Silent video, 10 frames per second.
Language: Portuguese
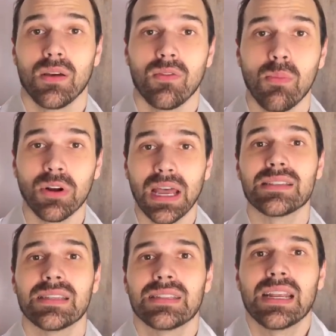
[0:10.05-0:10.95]
Vou abordar
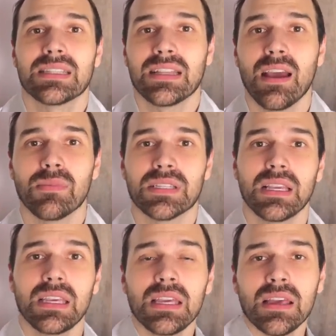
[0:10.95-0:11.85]
esses três temas
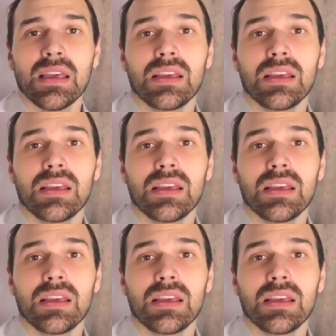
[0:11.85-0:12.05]
aqui.